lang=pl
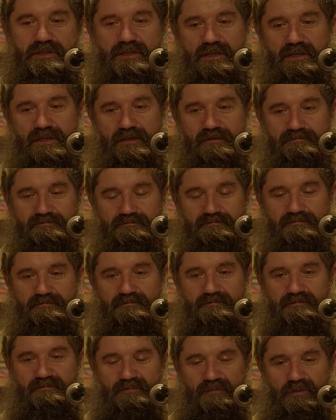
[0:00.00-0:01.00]
się
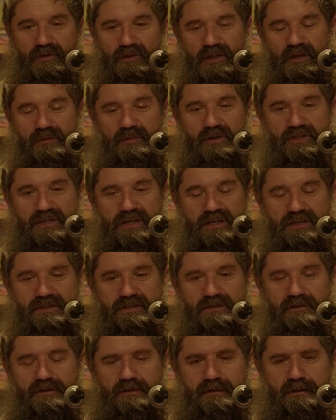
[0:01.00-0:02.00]
modlimy
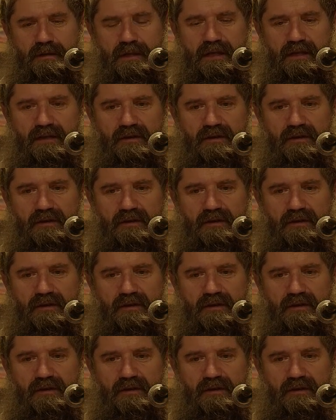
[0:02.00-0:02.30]
często.